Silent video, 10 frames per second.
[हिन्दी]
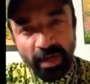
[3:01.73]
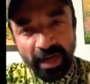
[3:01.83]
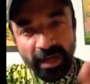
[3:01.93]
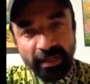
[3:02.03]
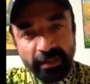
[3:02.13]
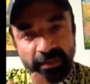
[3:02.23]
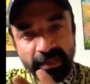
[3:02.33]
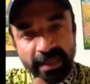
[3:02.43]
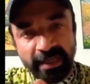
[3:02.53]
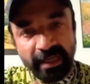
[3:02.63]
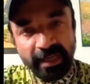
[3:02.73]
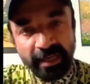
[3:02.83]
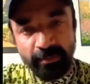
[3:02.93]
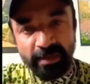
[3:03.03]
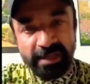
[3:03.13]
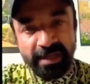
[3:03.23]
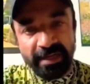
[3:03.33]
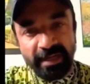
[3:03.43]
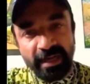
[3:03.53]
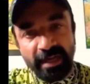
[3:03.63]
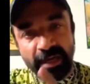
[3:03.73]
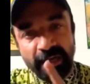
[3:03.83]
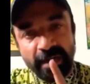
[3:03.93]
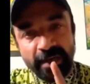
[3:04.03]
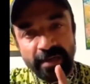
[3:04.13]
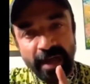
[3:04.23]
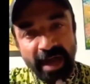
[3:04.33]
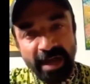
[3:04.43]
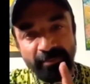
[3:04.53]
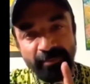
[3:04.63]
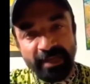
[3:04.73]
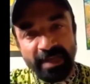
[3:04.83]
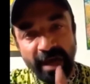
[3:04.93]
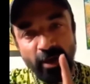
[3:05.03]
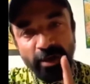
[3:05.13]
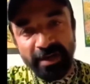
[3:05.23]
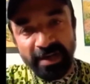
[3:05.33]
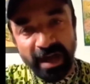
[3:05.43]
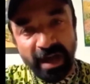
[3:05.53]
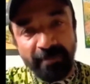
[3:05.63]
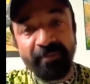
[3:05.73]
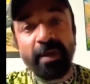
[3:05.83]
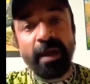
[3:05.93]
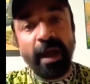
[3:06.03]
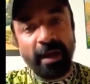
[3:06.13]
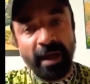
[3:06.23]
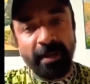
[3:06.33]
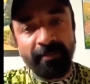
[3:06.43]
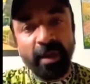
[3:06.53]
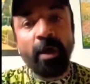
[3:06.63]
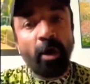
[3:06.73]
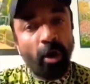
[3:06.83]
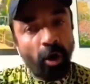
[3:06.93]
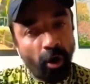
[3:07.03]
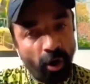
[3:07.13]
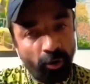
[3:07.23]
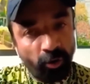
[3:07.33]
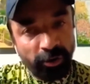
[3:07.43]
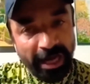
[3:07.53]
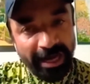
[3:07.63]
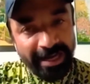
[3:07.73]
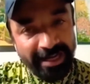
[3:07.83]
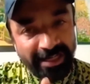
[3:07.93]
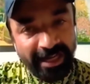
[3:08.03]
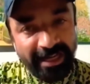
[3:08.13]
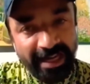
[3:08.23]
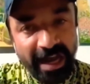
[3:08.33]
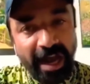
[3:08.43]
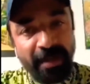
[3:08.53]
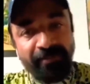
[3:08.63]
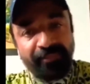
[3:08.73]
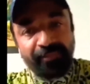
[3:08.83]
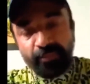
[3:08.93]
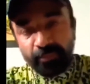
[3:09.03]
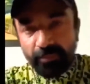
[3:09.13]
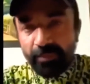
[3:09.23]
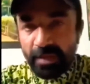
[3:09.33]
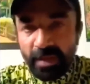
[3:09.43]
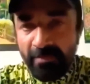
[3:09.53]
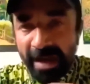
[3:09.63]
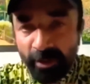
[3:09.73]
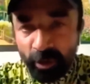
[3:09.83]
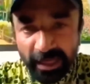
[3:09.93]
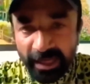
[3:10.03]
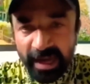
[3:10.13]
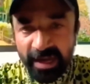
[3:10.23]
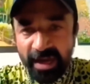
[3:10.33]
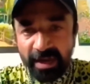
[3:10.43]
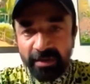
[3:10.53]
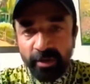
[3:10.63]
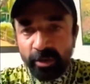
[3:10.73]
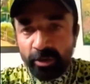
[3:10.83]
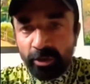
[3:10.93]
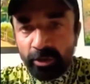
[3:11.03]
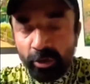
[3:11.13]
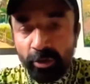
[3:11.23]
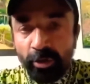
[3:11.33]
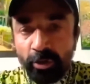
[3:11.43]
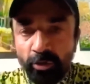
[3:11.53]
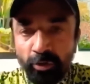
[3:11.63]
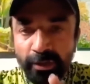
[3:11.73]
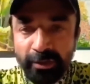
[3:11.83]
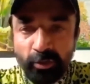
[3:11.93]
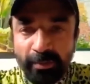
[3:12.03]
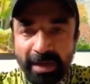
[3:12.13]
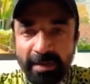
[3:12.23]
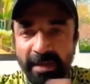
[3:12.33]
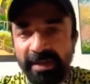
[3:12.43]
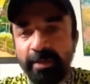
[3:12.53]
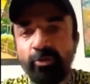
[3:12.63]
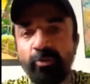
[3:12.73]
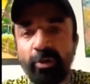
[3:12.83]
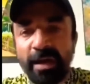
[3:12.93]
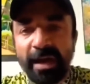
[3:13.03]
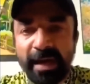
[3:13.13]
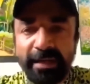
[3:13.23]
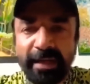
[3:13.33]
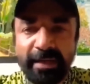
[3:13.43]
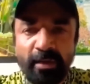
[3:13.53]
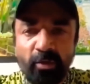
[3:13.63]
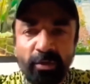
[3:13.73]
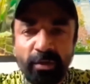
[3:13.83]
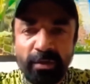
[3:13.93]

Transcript: ना तीन कलर का पसीना निकलेगा लाल पीला और नीला है ना और हो जाएगा नीचे गीला भाई को देखेगा ना तो तू इनके बारे में ये तू बोल रहा है कि ये लोग